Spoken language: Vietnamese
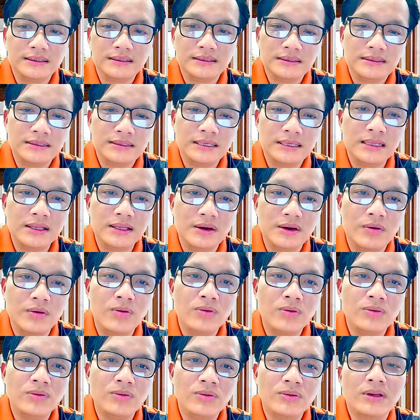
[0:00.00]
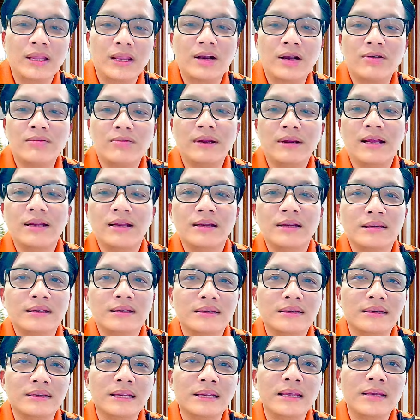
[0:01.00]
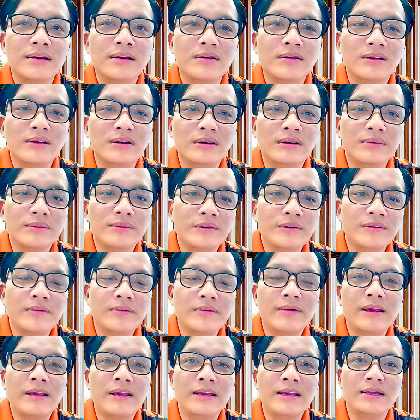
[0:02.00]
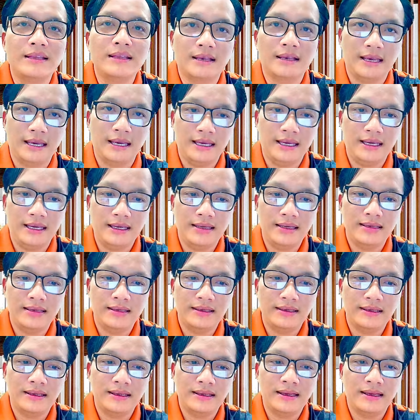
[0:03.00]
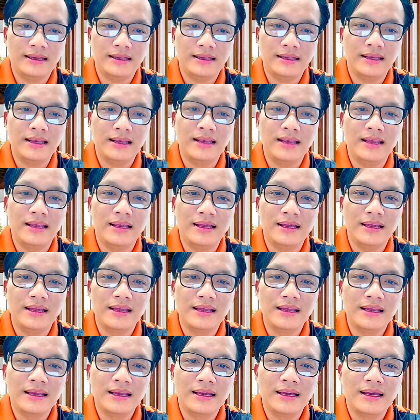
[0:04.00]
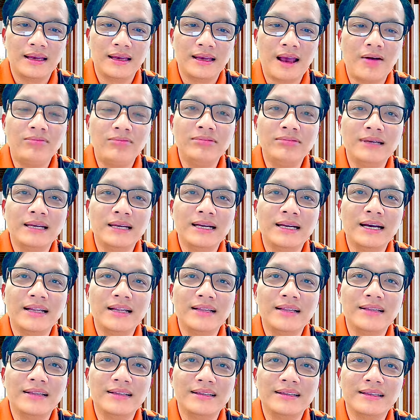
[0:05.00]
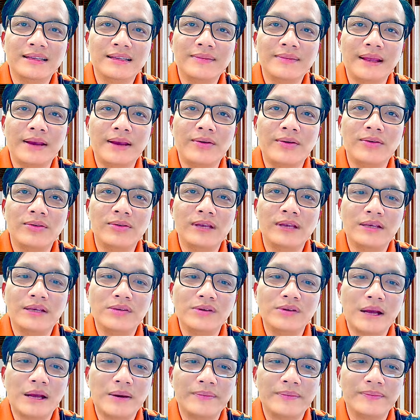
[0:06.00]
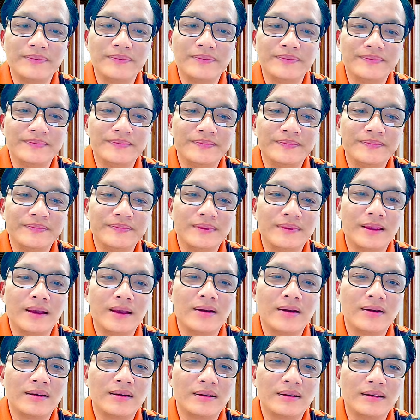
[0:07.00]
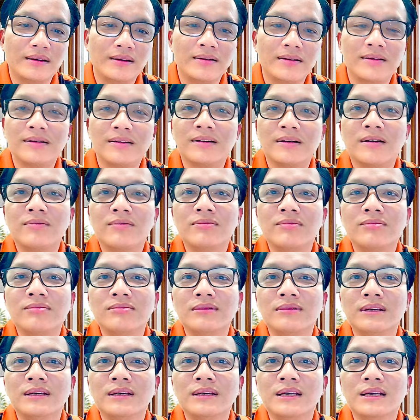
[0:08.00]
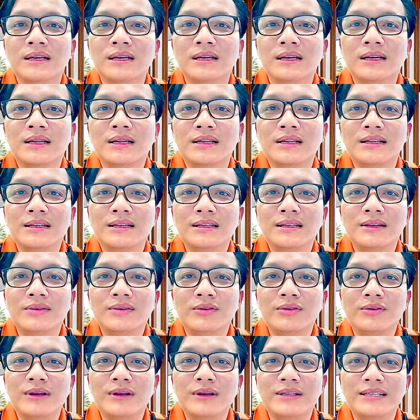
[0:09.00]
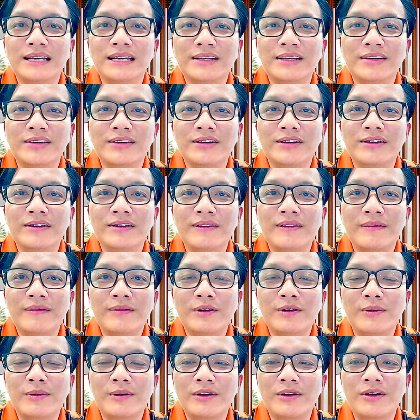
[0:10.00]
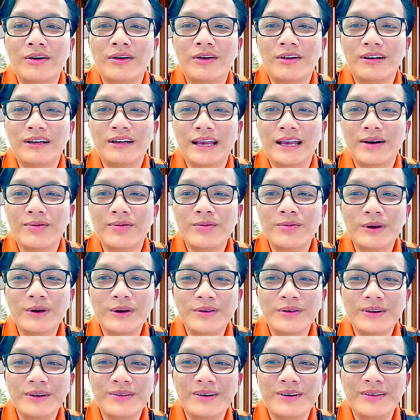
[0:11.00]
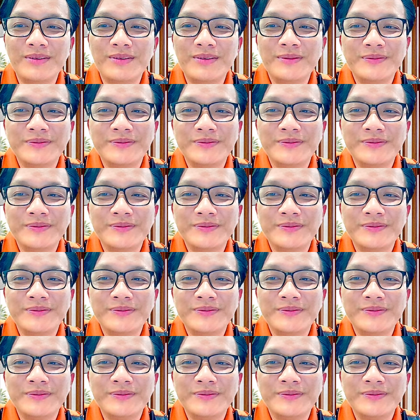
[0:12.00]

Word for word: chính chủ người ta cũng đã đi có những cái bước pháp lý người ta kể thì hóng cái kết tiếp theo của nhà số 5 là không Ờ, tiêu thụ tài sản cho người khác phạm tội mà có nghe cũng miếu rồi đúng không